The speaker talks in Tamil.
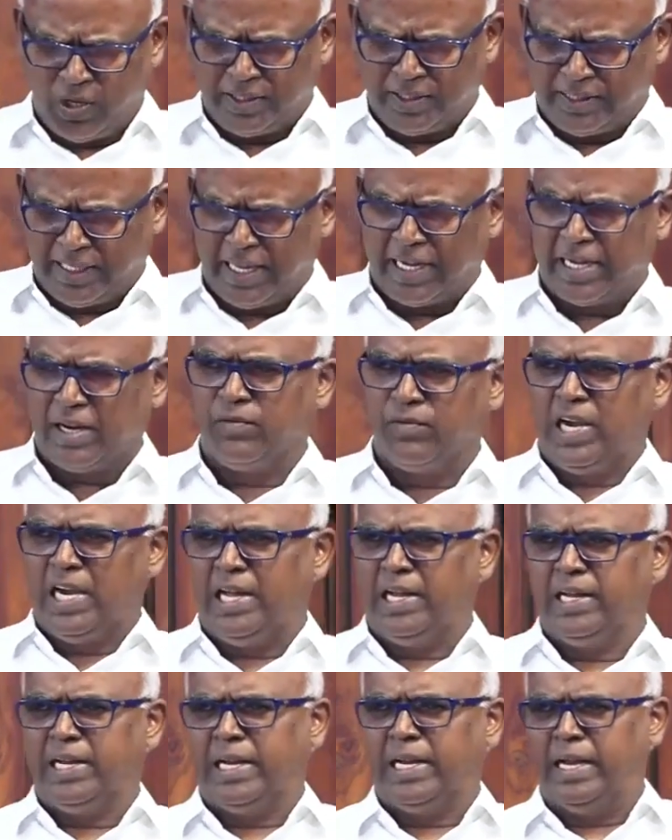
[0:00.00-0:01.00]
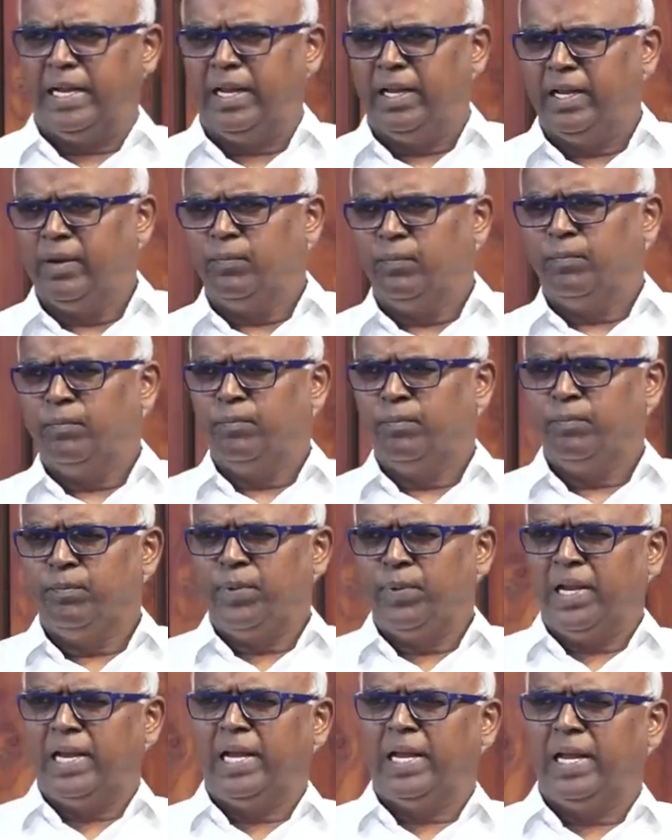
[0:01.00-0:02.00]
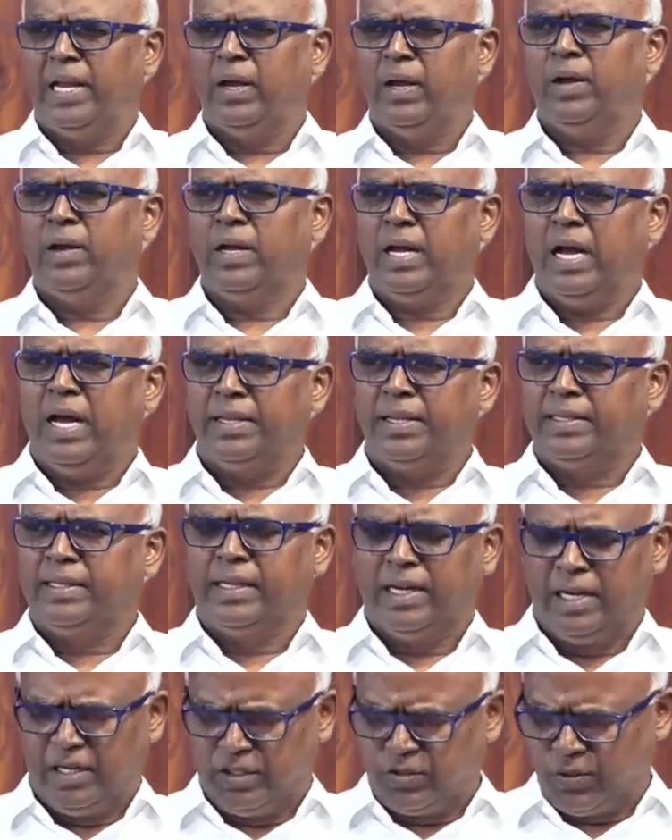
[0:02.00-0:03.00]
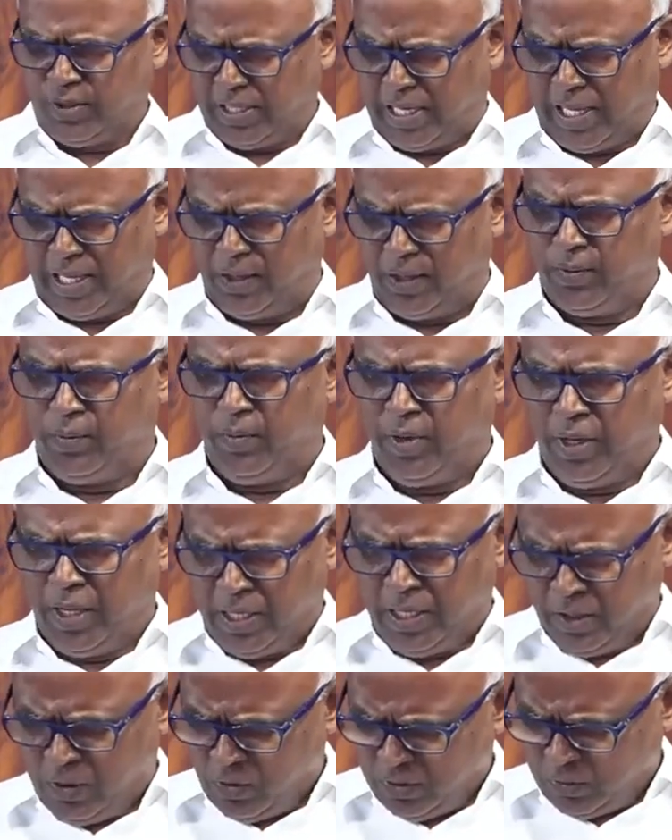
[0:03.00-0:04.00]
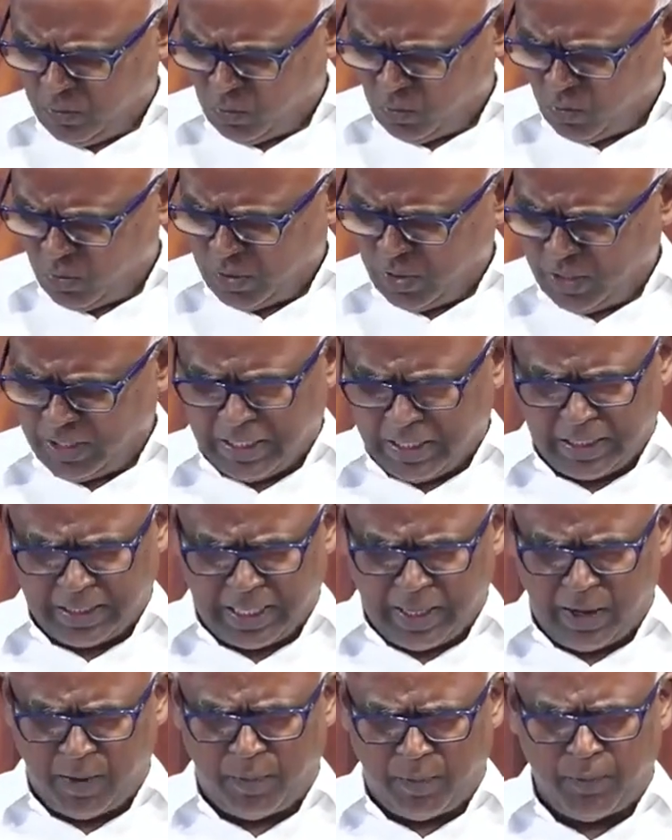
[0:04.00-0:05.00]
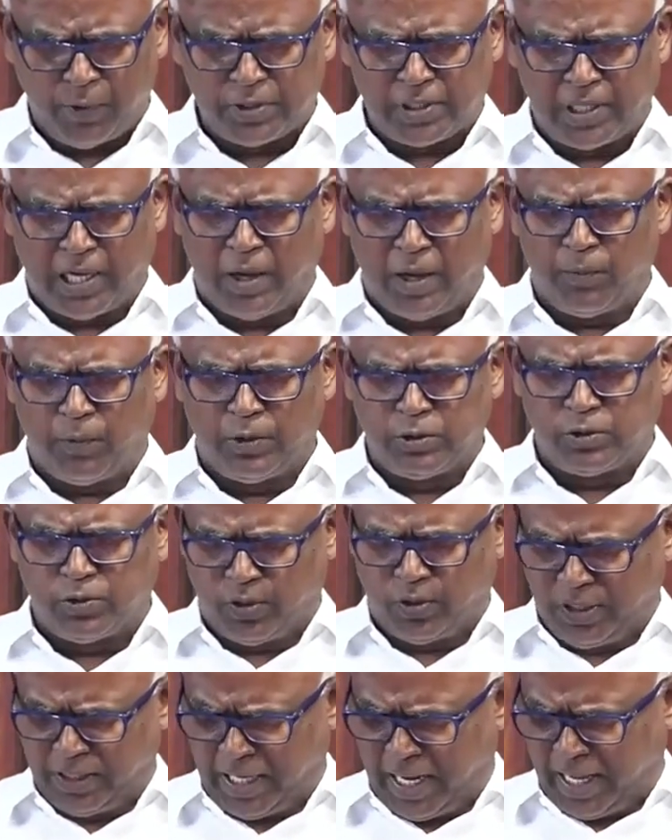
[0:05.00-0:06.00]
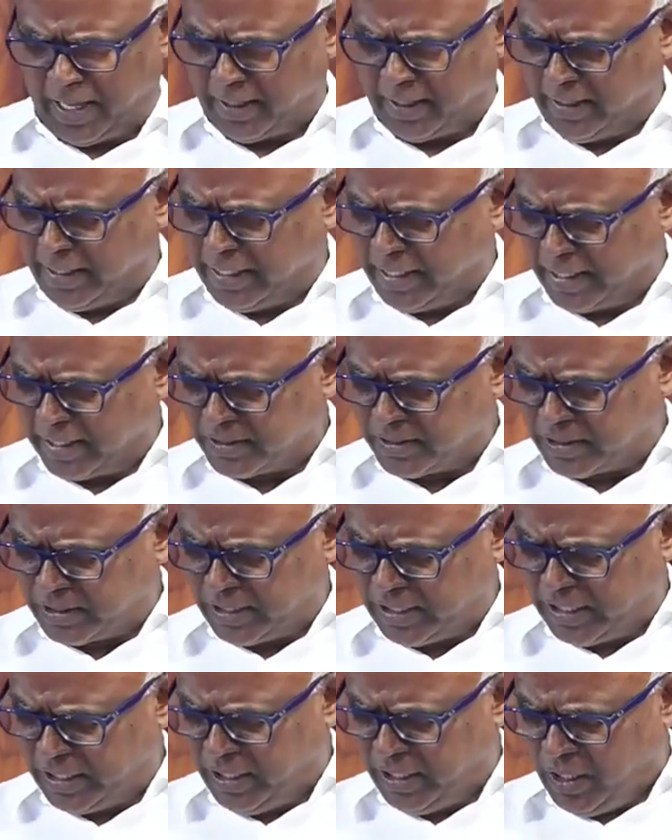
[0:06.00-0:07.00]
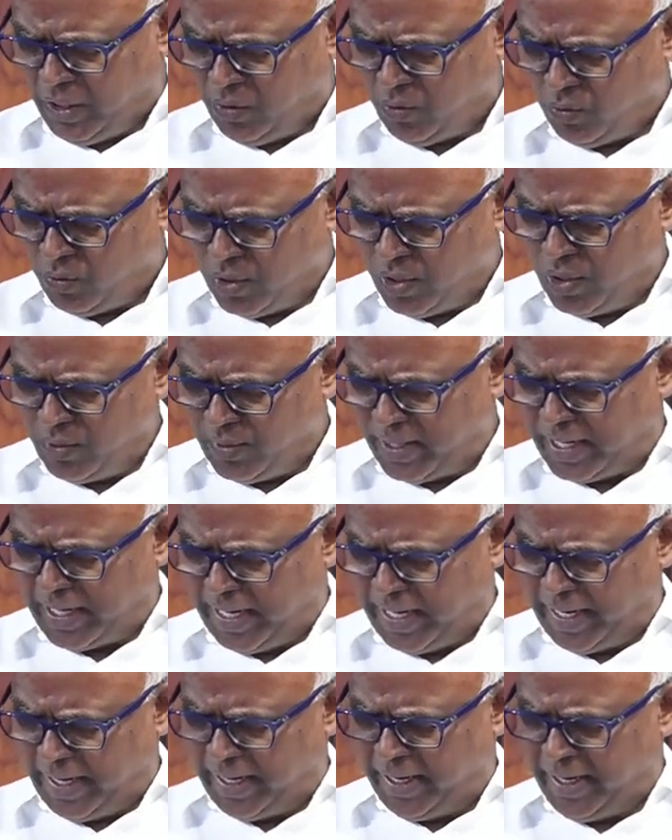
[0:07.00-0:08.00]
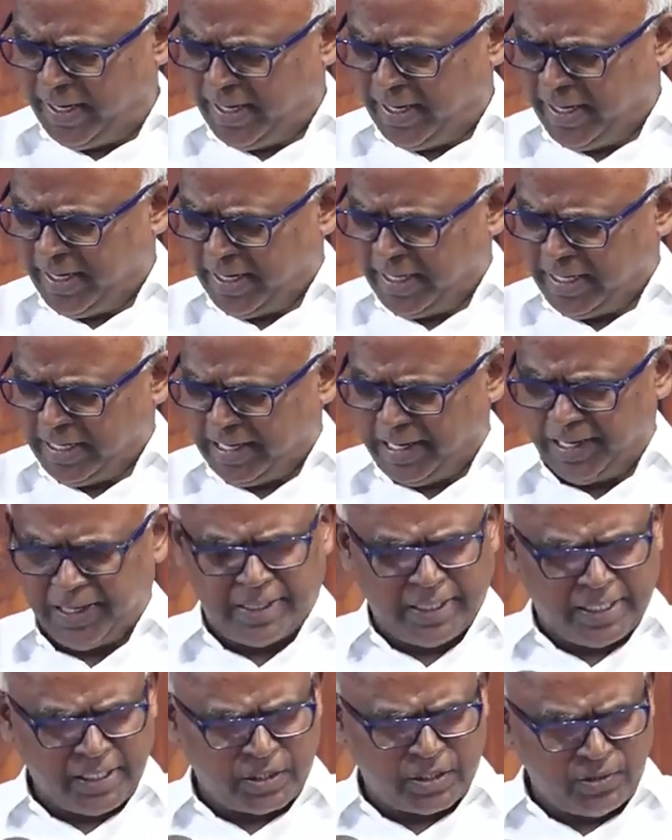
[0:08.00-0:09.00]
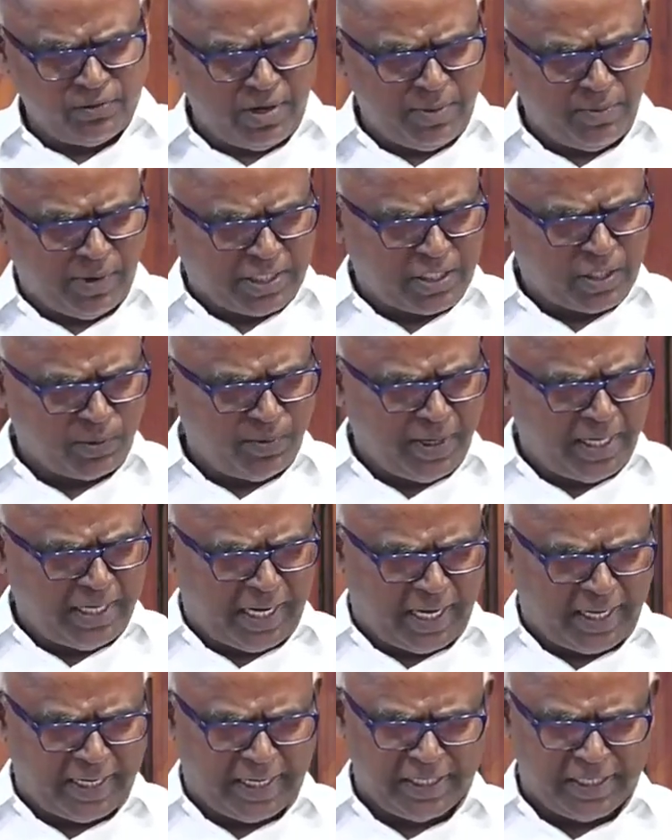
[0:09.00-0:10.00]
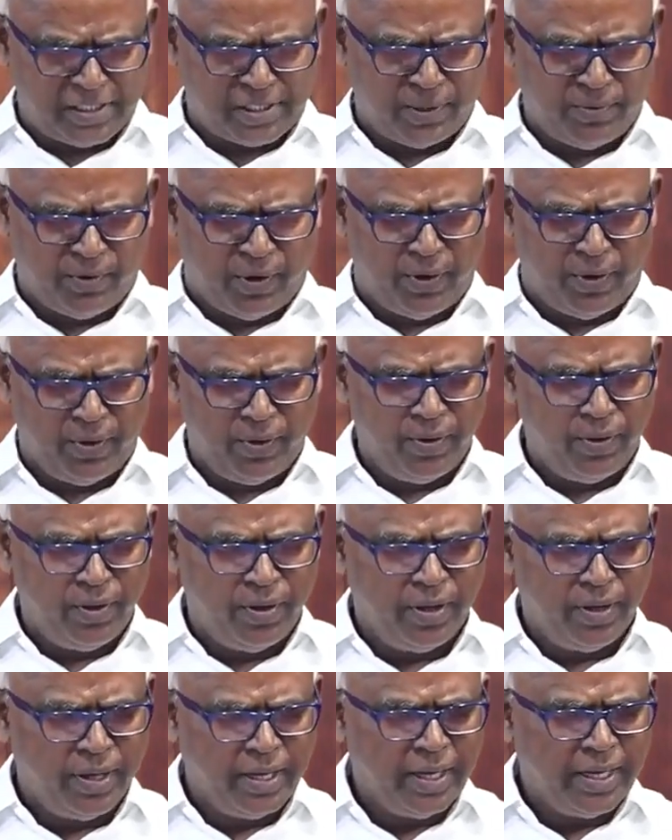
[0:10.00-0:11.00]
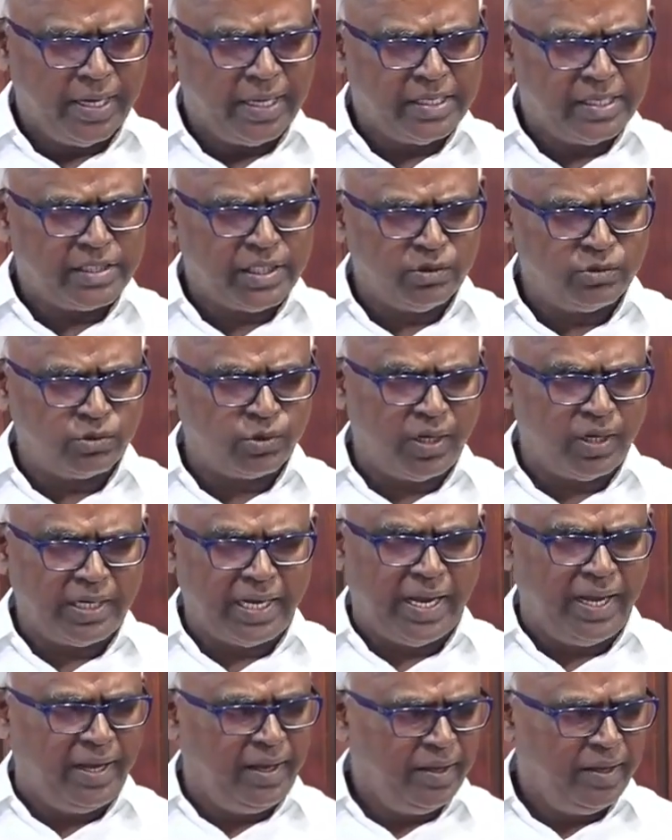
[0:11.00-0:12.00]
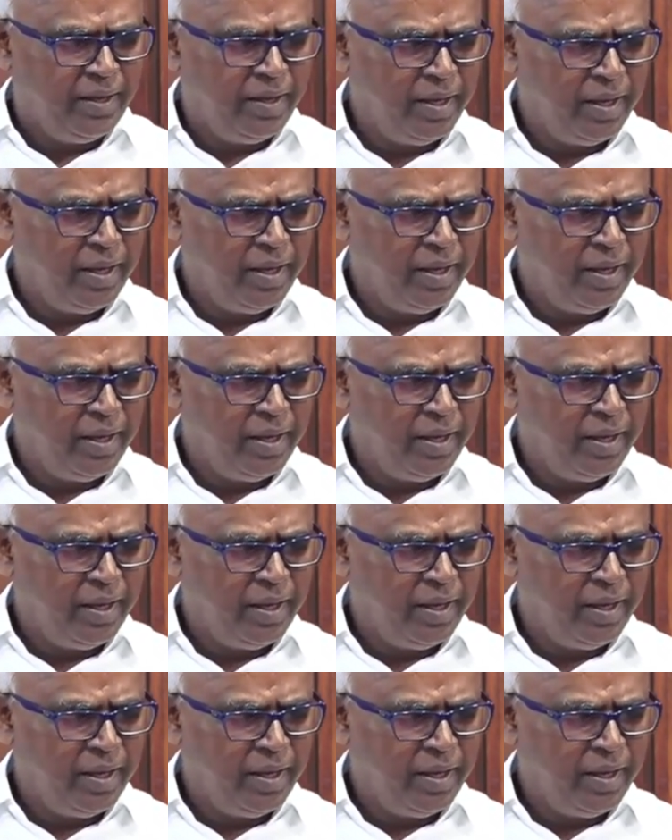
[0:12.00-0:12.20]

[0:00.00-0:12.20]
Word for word: உங்களை தேர்ந்தவர்களாக்க பல கருத்துக்கள் சொன்னாலும் உங்கள் அப்போசனாய் போல் சொல்கிறார் கிறிஸ்து ஒருவரே எல் கிறிஸ்துவை மட்டுமே நாங்கள் என்ன செய்வோம் என்ன செய்வோம் சொல்லுங்க